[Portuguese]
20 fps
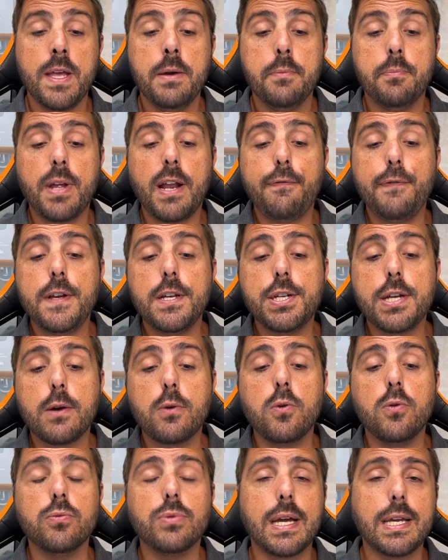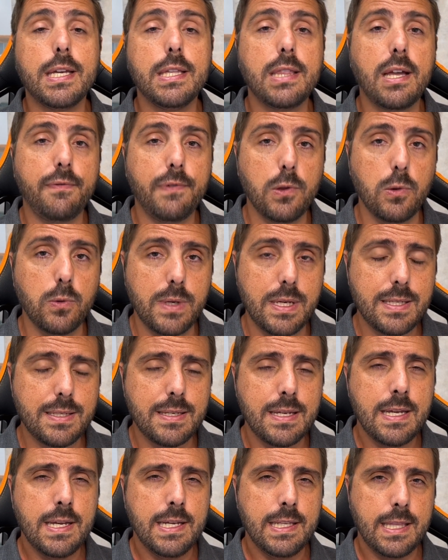Para fechar, contar que Davi Luiz,
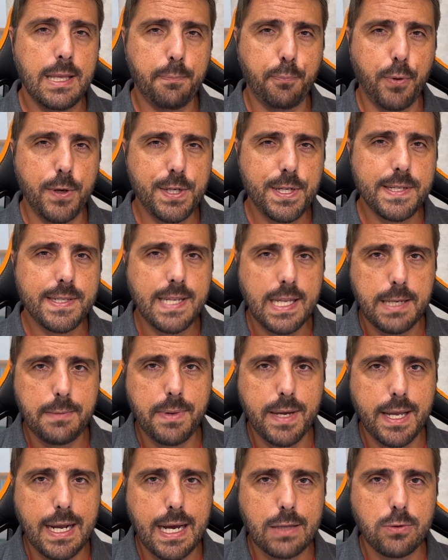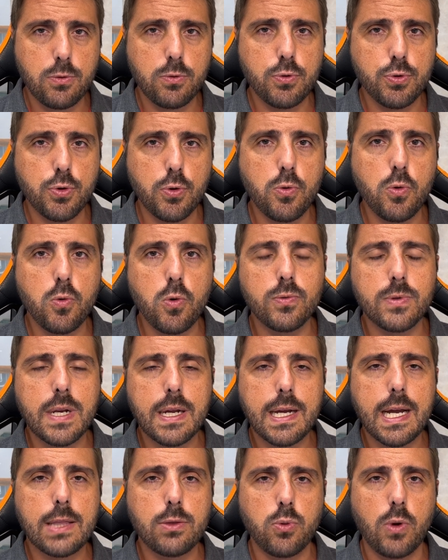depois de ser liberado do jogo contra a
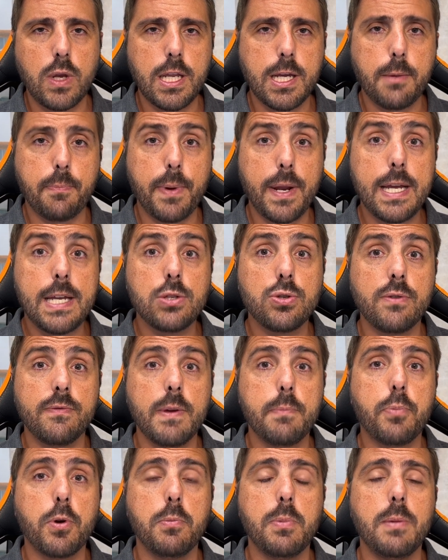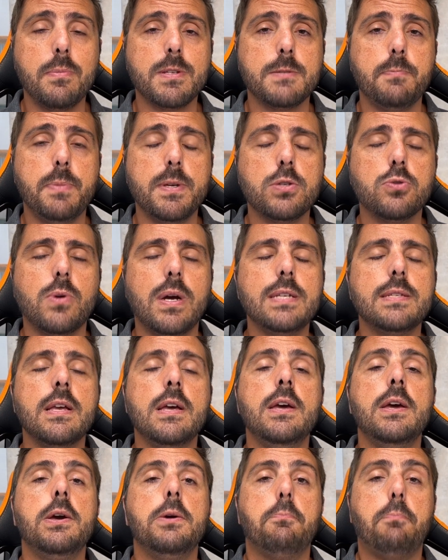Católica para resolver problemas pessoais,
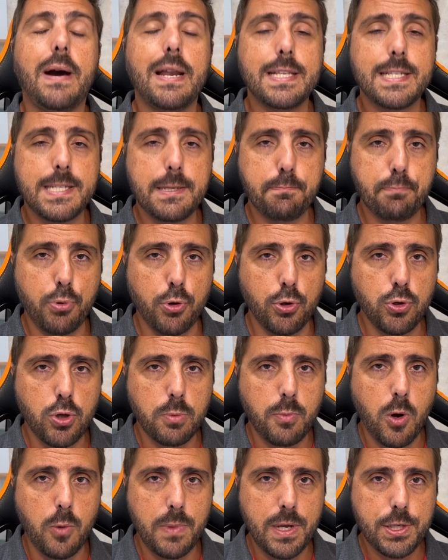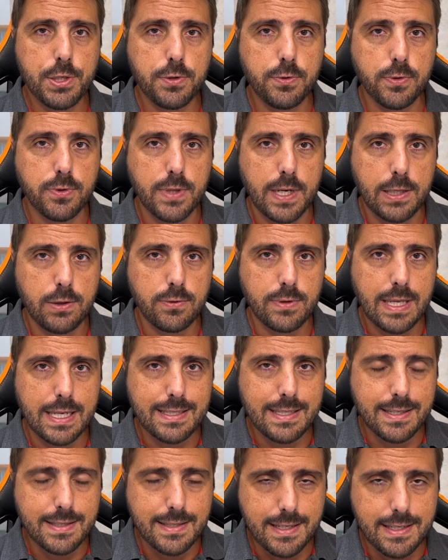participou normalmente do treino
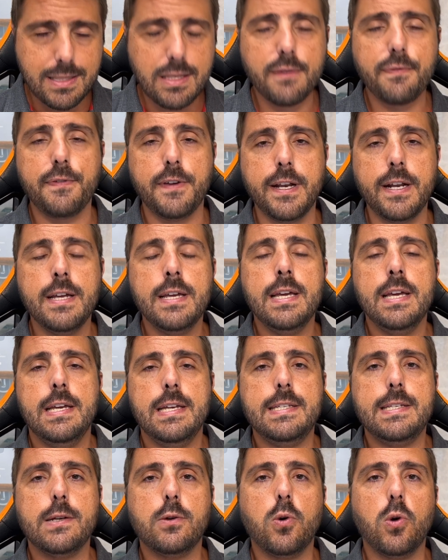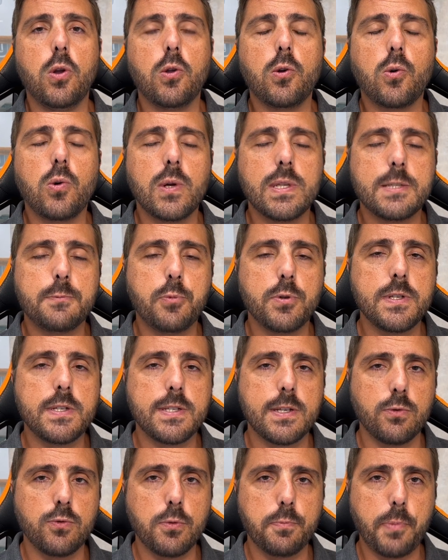dessa sexta-feira e se colocou à
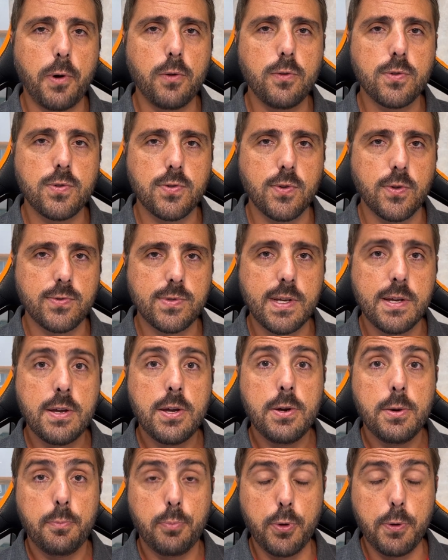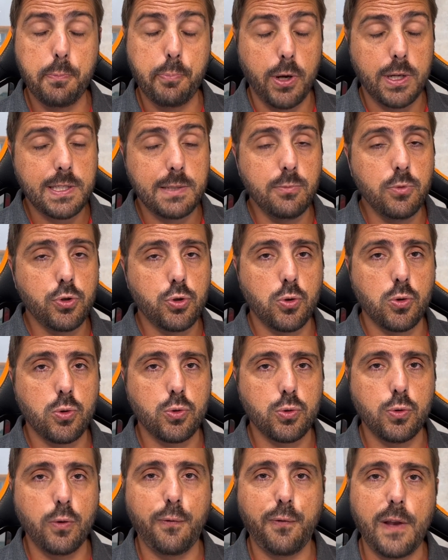disposição do Paulo Souza para o próximo
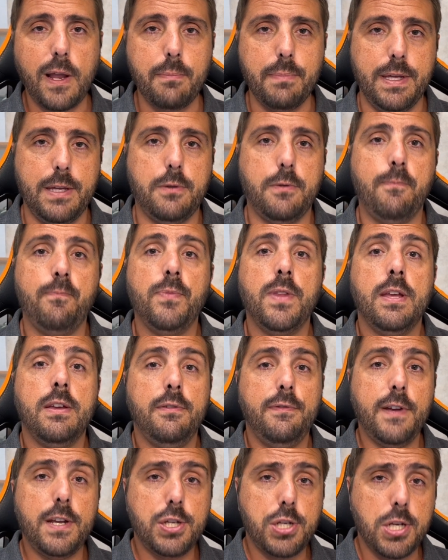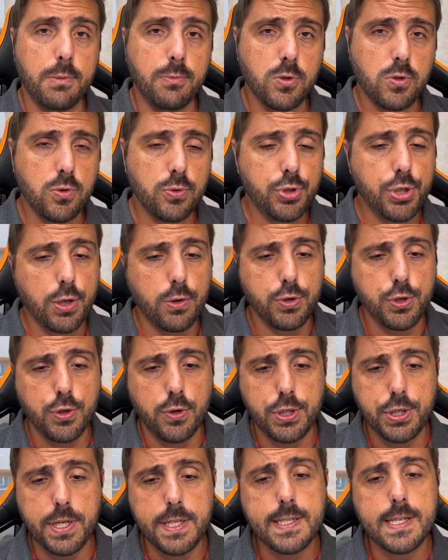jogo do Flamengo. Fechamos o giro de
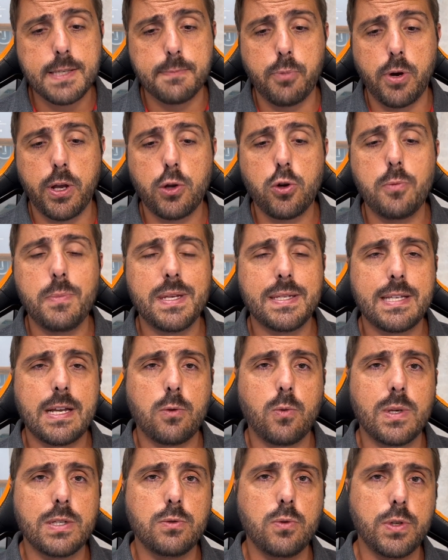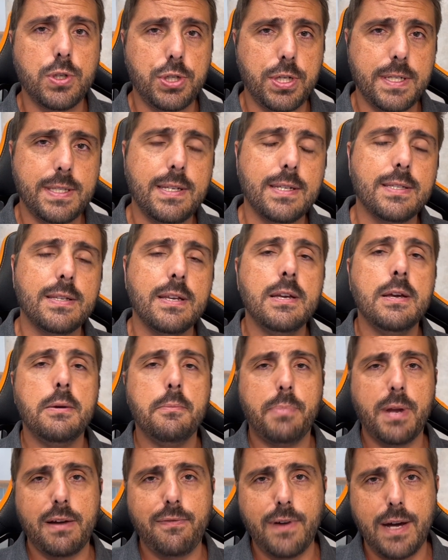notícias, bora começar com as notícias
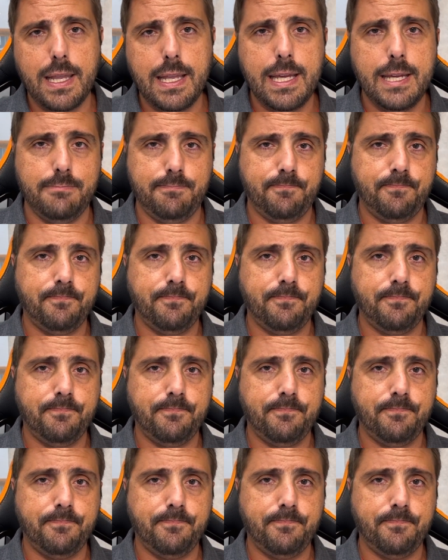para valer.